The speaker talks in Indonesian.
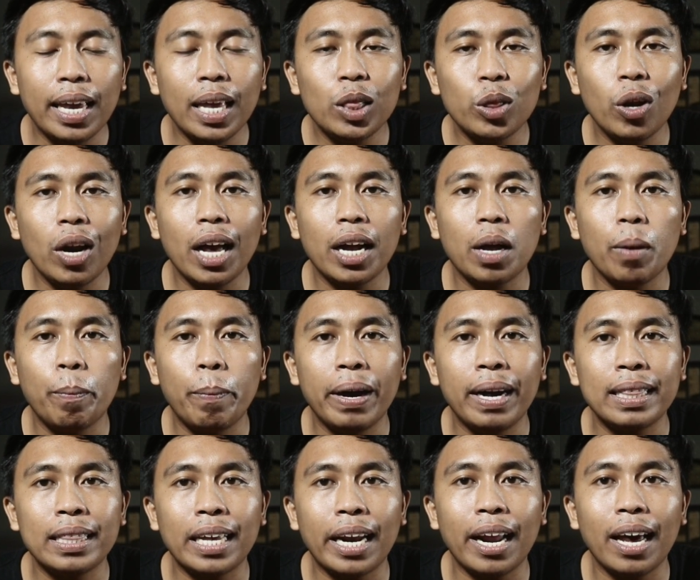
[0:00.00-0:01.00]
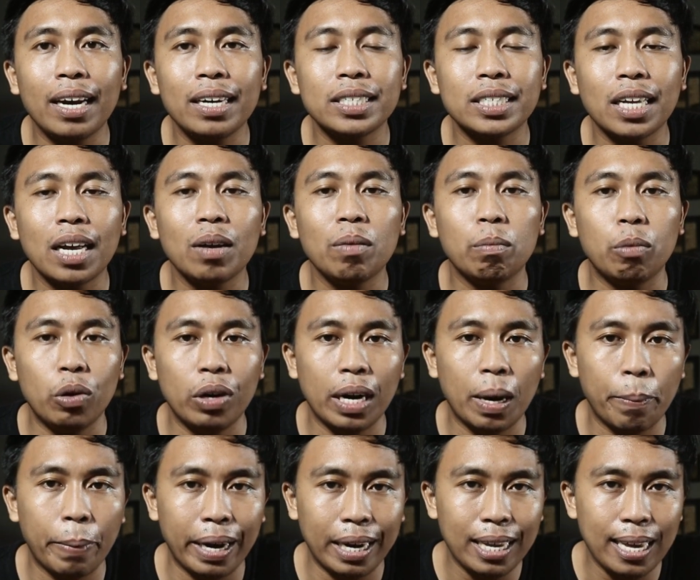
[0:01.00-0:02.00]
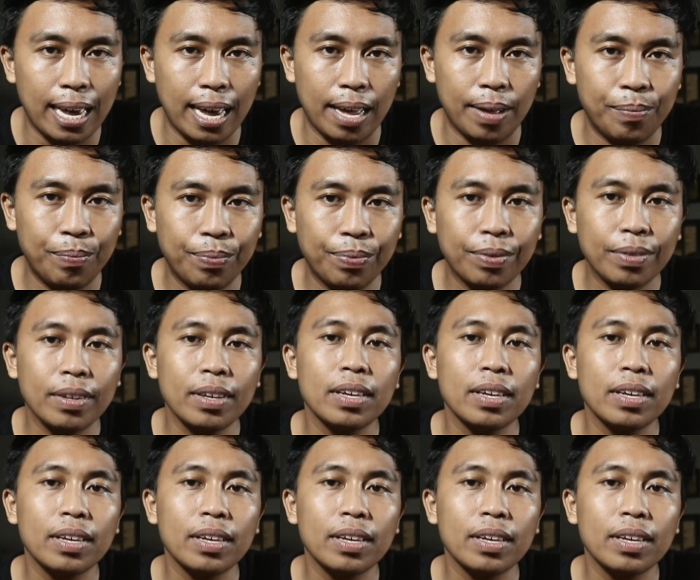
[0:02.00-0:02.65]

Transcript: Itulah kepengantaran Sang Bunda Maria.